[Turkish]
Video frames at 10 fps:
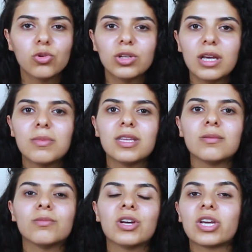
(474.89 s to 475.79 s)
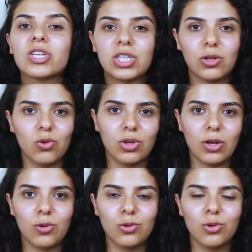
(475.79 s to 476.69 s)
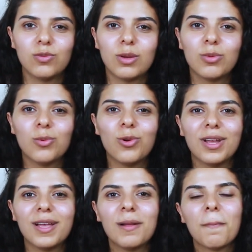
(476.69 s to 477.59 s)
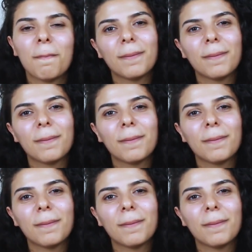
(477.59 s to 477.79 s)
O da eminim başka kişilere örnek oluyordur ve bu böyle